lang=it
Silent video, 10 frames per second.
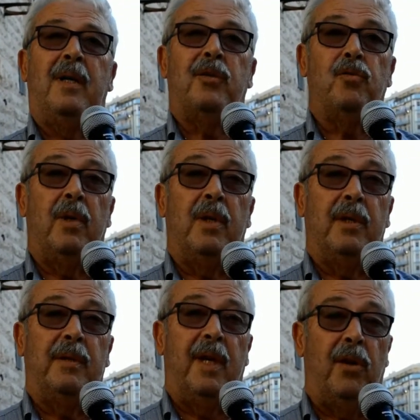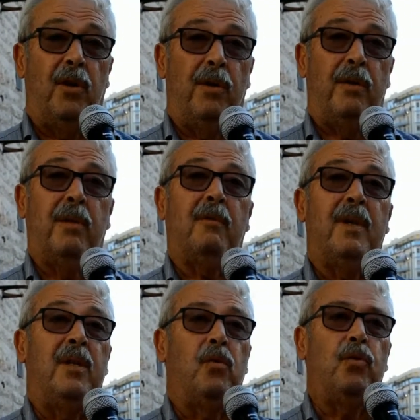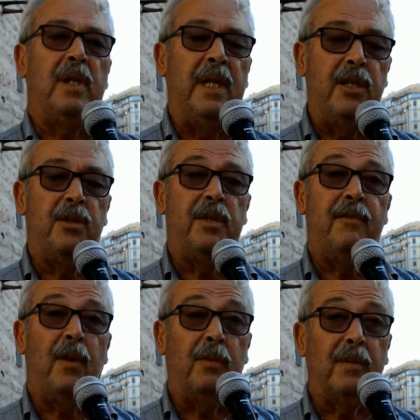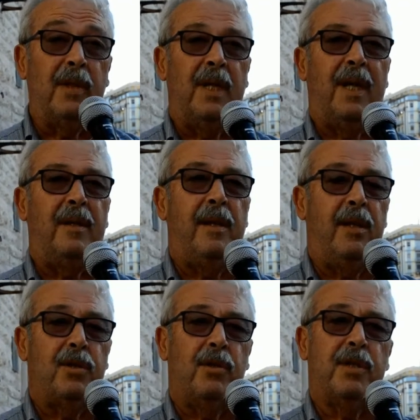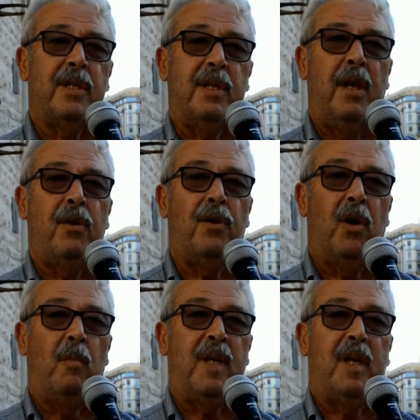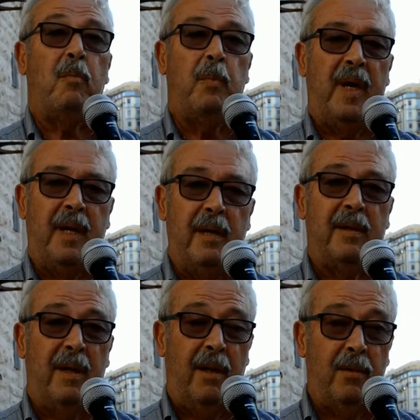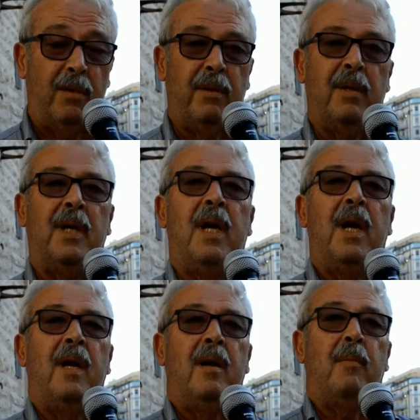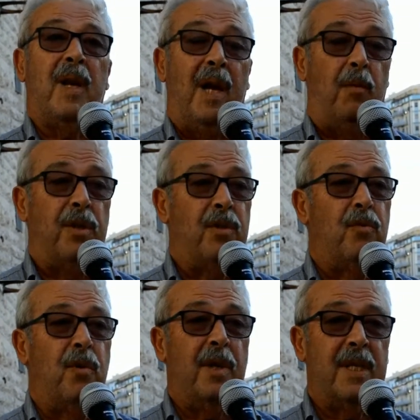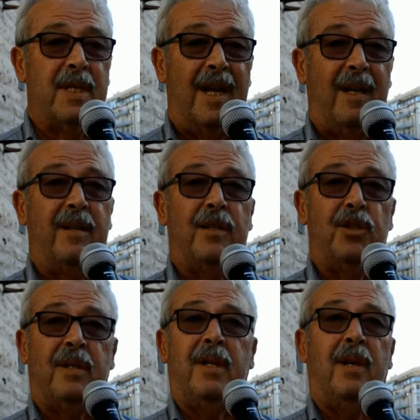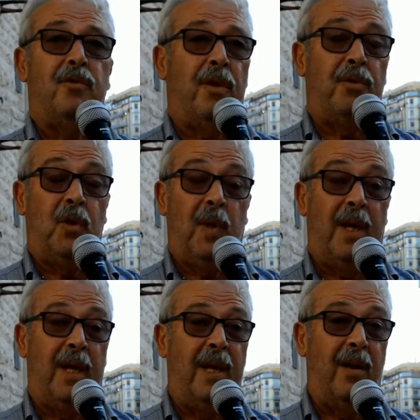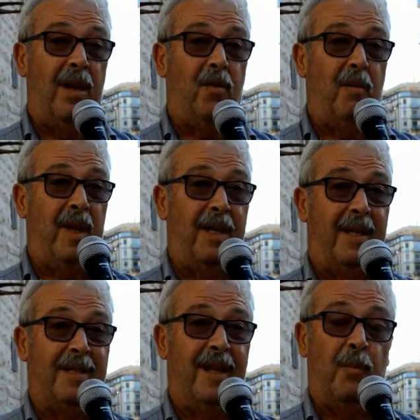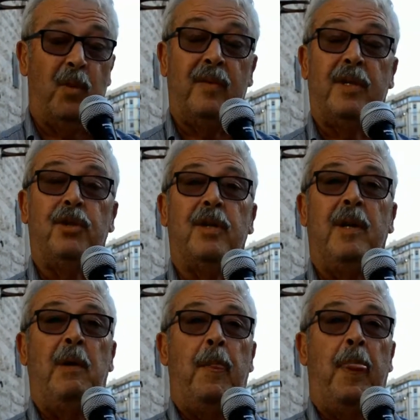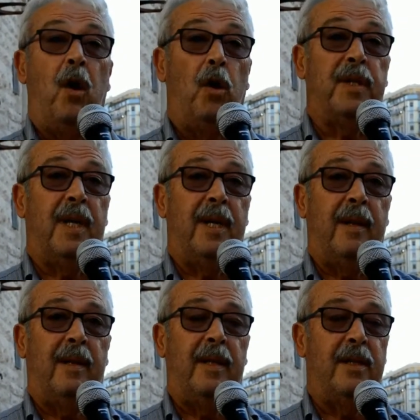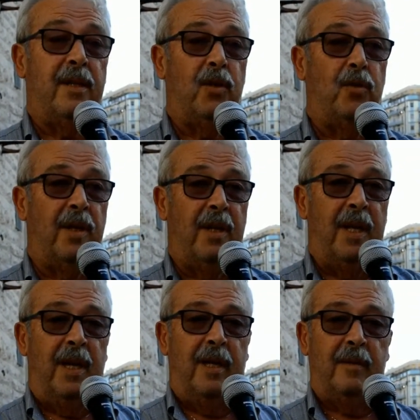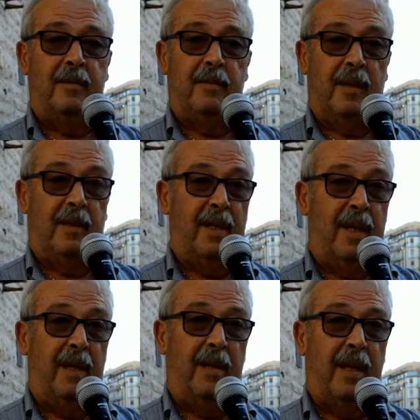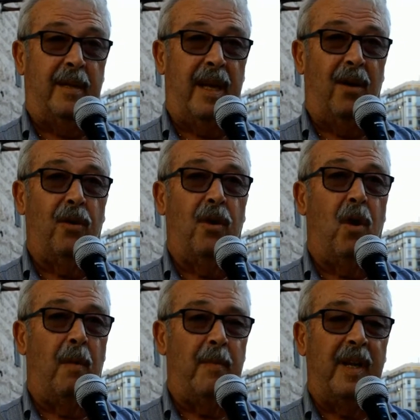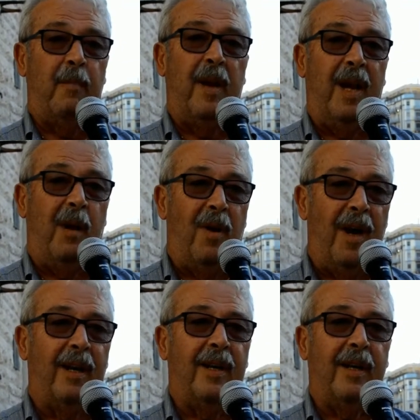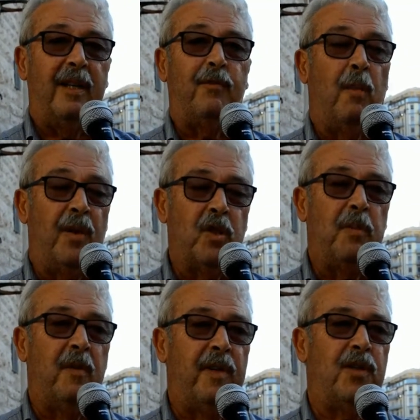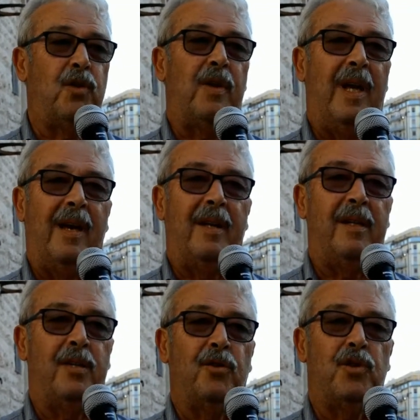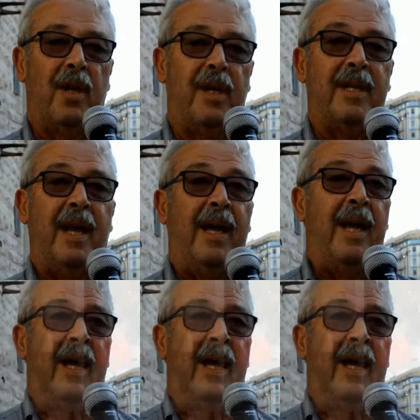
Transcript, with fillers: sul territorio, quindi utilizzo di fondi e di risorse economiche per il territorio. Parliamo di scuole, di strade, eccetera, cioè tutte quelle che erano le competenze della provincia. Oltre che dei settori eh, che attengono opere, parliamo anche di formazione professionale, di socialità,